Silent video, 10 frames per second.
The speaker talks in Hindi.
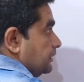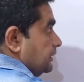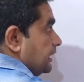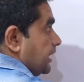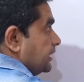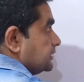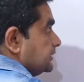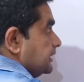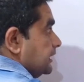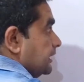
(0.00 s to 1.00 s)
यहां
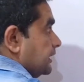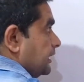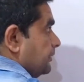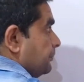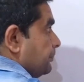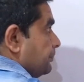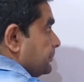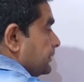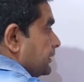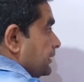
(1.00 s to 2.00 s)
से लेके
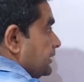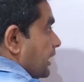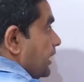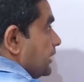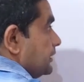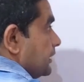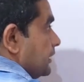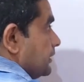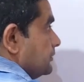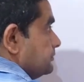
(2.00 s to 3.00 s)
यहां
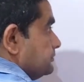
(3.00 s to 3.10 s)
तक